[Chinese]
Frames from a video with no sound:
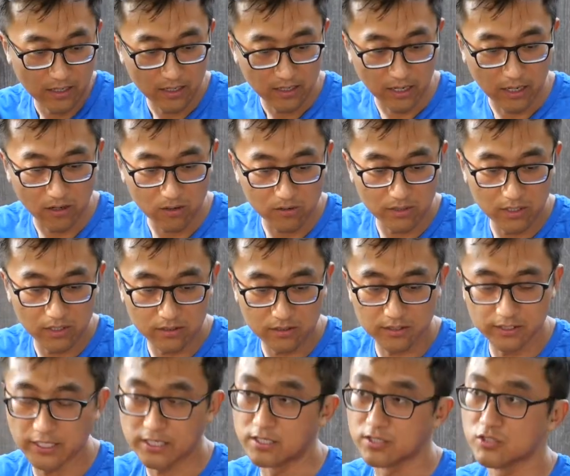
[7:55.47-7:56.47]
然后呢，
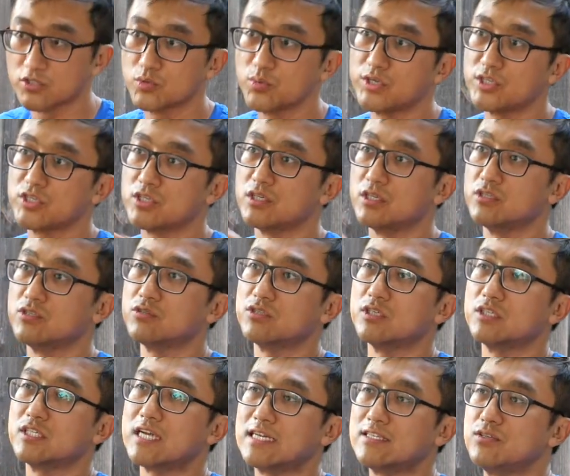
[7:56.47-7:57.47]
这个 switch 呢就
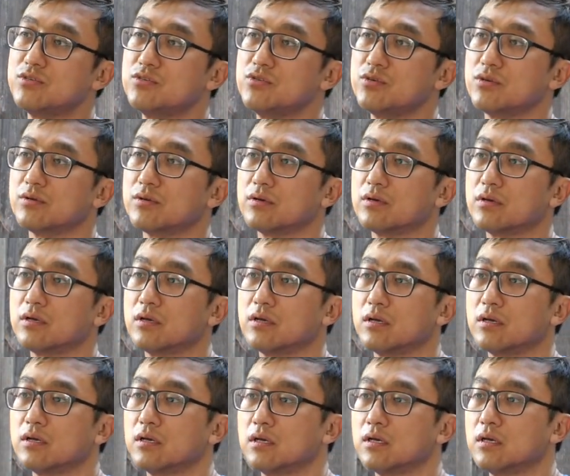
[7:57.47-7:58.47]
是插进去，
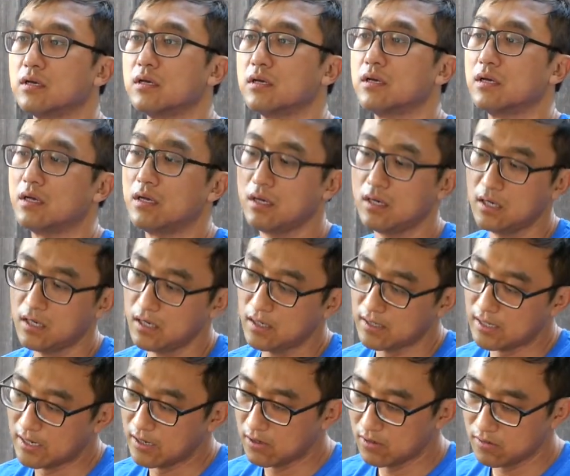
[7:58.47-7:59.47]

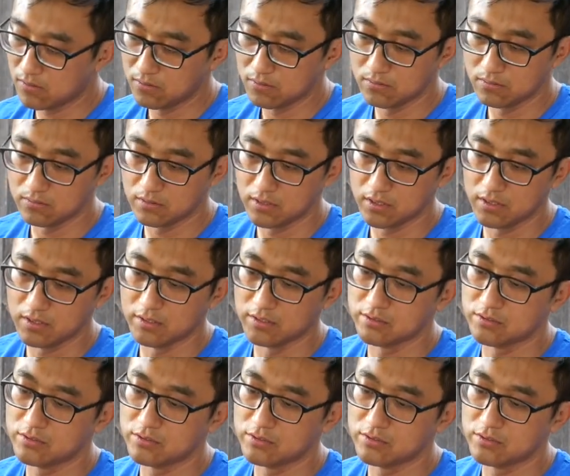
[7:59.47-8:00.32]
然后呃，